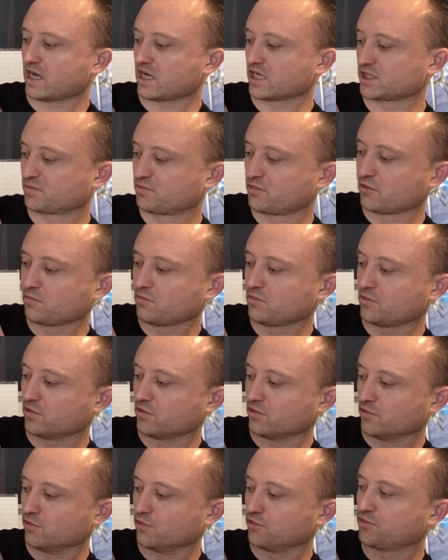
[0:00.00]
H-Bomb,
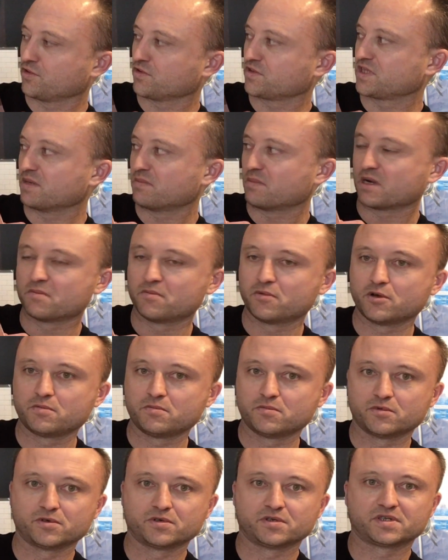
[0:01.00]
euh, le deuxième
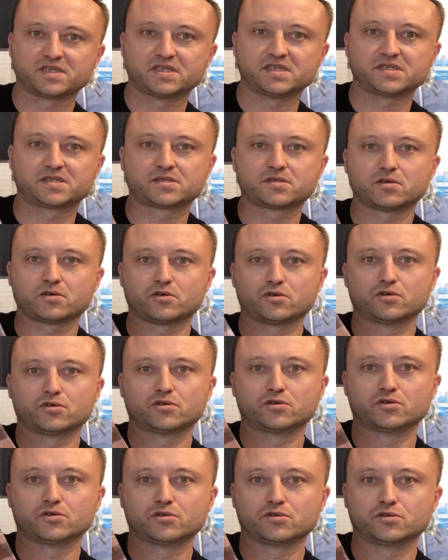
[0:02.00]
album euh, qui sort
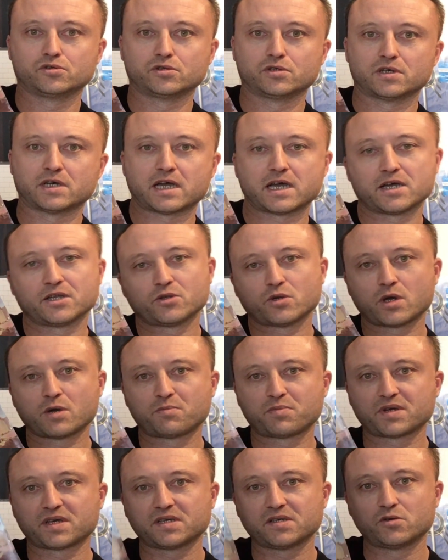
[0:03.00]
euh, un an
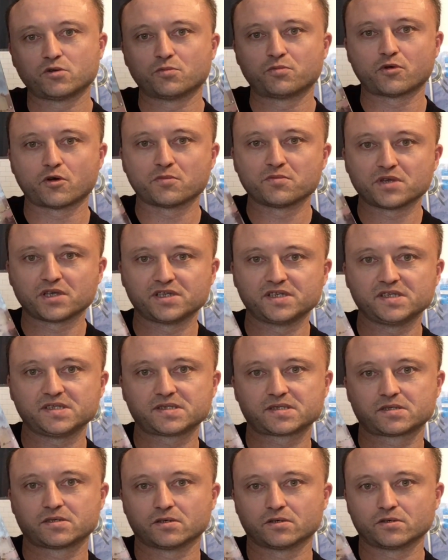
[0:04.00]
après le premier
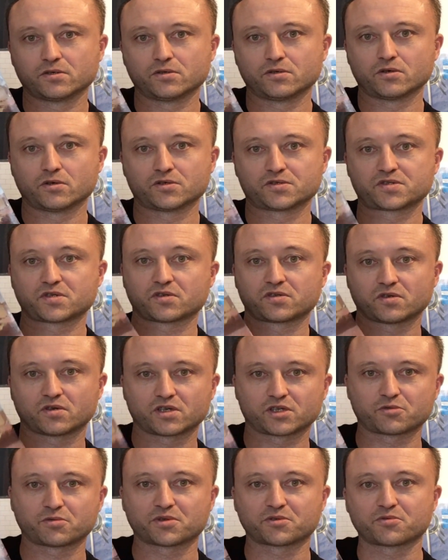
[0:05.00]
disque sorti en
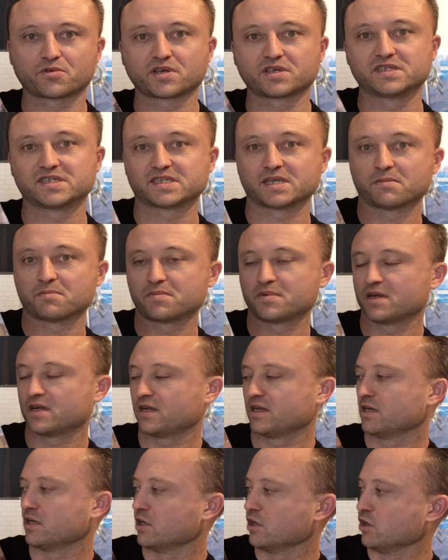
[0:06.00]
83 qui
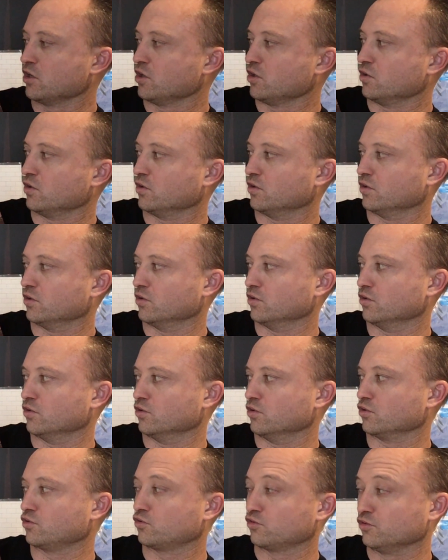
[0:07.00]
s'appelait
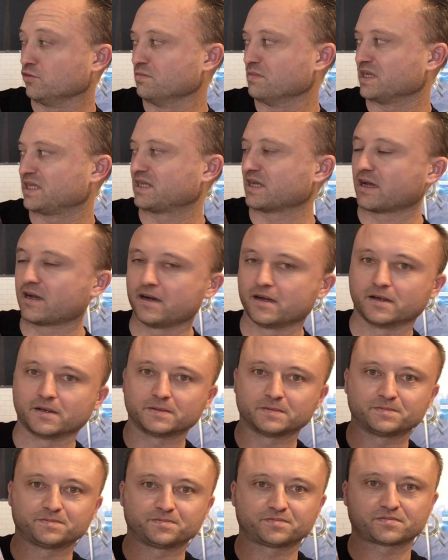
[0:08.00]
Coup de métal.
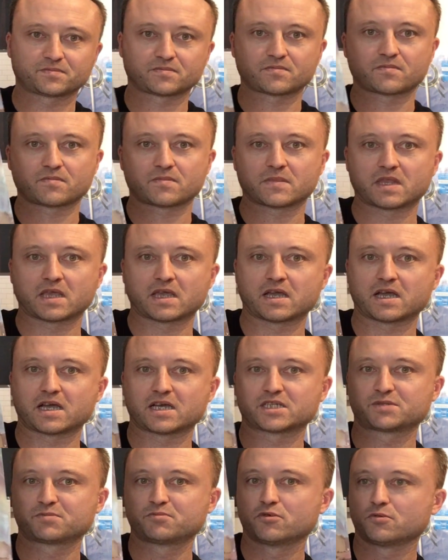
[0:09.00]

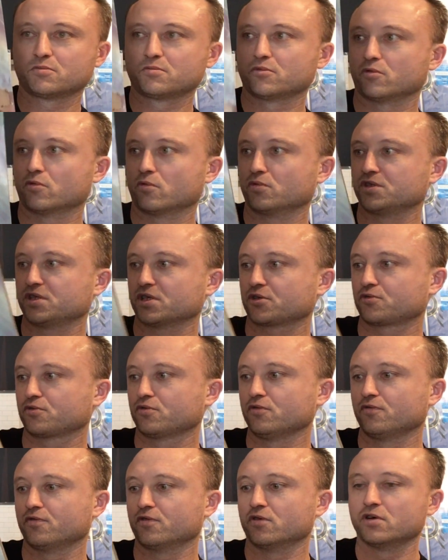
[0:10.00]
H-Bomb, on y
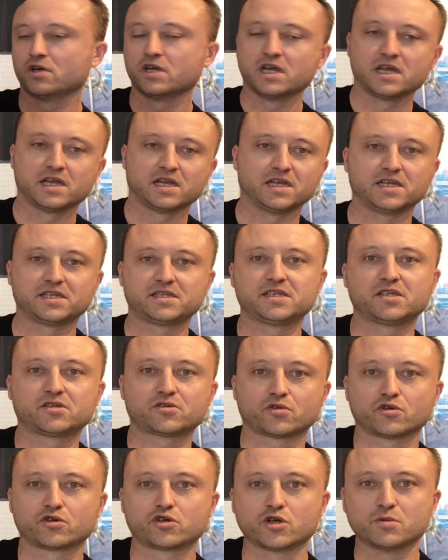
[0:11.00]
retrouve les
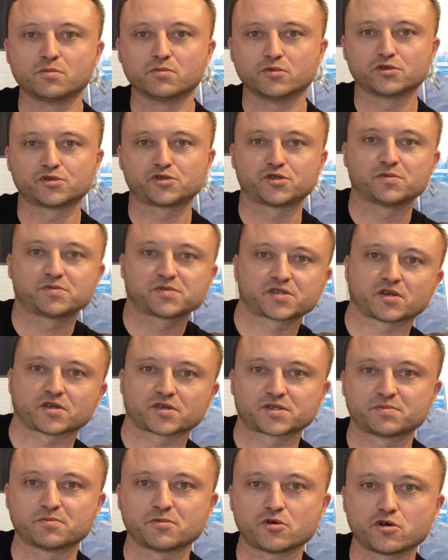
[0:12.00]
titres comme
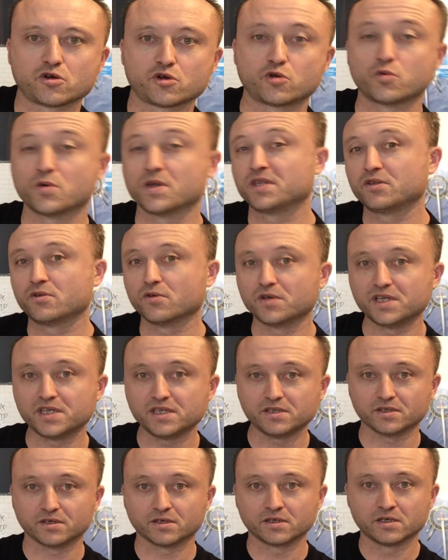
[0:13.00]
Substance Mort,
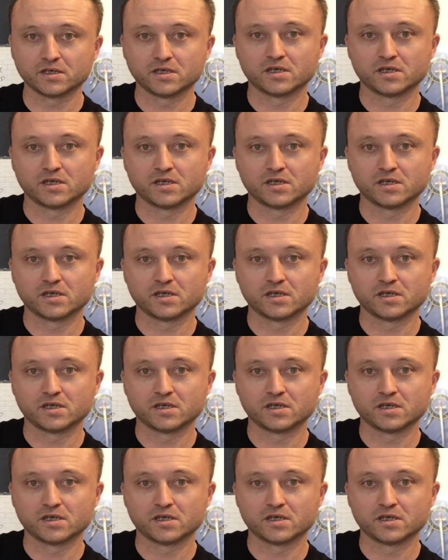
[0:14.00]
Gwendoline.